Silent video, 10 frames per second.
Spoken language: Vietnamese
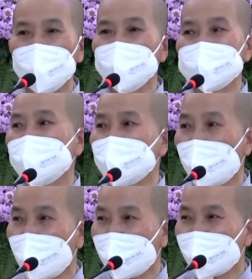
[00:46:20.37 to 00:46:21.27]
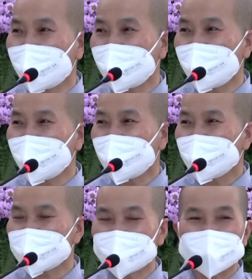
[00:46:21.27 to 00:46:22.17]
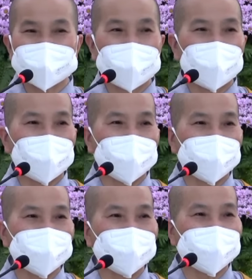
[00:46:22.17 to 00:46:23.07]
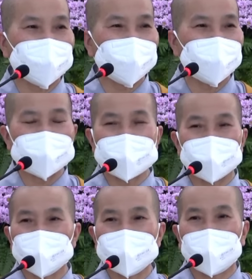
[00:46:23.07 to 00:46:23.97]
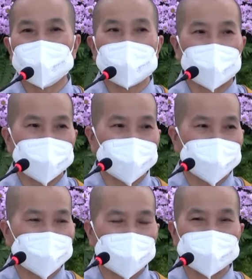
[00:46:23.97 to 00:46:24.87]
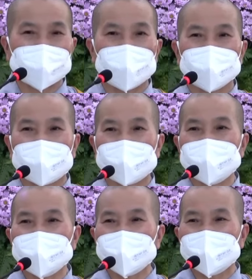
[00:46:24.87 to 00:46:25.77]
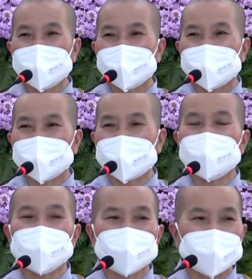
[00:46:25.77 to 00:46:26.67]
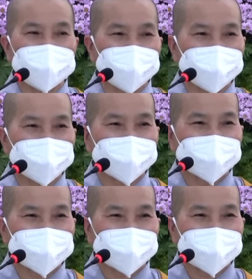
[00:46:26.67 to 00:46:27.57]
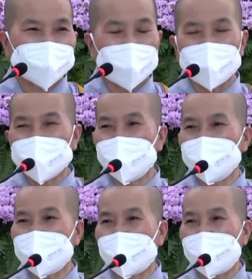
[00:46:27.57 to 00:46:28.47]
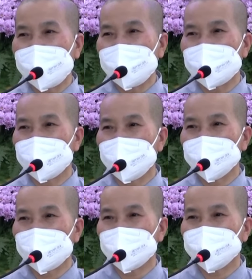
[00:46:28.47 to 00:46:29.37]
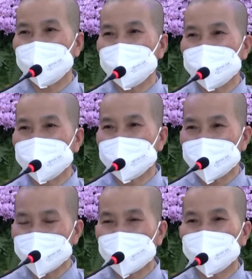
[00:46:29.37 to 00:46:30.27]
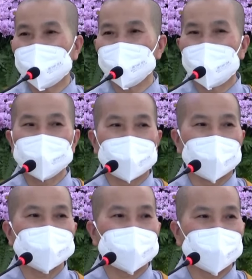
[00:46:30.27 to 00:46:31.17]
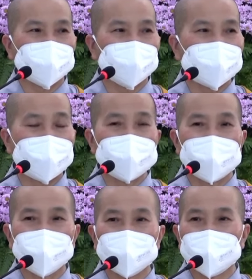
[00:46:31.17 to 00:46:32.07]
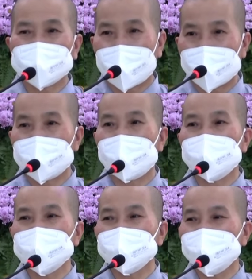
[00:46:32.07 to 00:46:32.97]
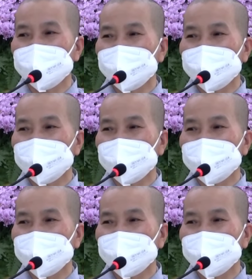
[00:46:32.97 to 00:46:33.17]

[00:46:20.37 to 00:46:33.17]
không muốn sanh con. Sanh ra một lượt 10 đứa, bây giờ nuôi không nổi, ông chồng lại lười biếng. Cậu mới nói ai làm ơn làm phước rinh cho tôi món nợ này, tôi cảm ơn, tôi tạ lễ nữa.